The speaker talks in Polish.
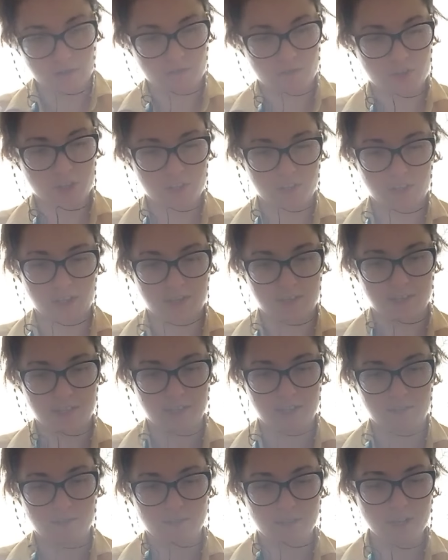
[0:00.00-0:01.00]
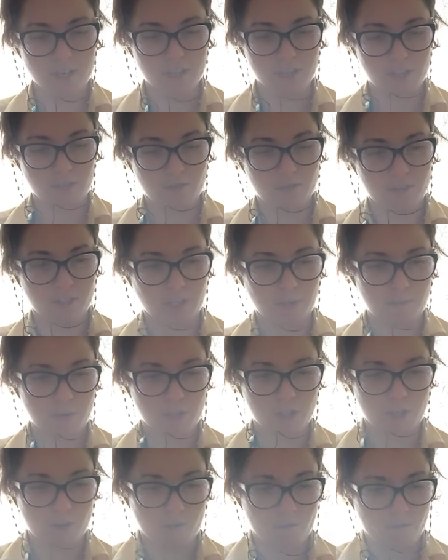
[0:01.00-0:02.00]
Wszystkie zaraz. Zaraz się wszystkie by
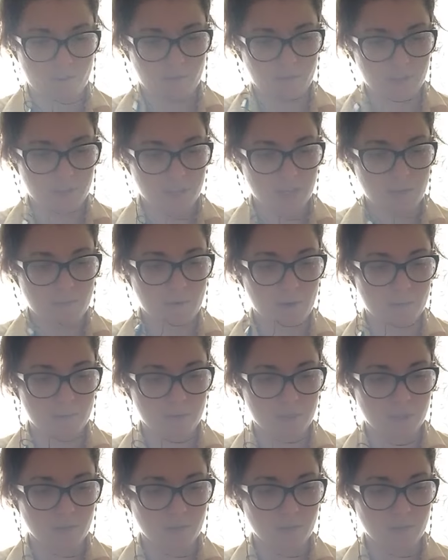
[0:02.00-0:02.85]
chciały wyrwać, nie ma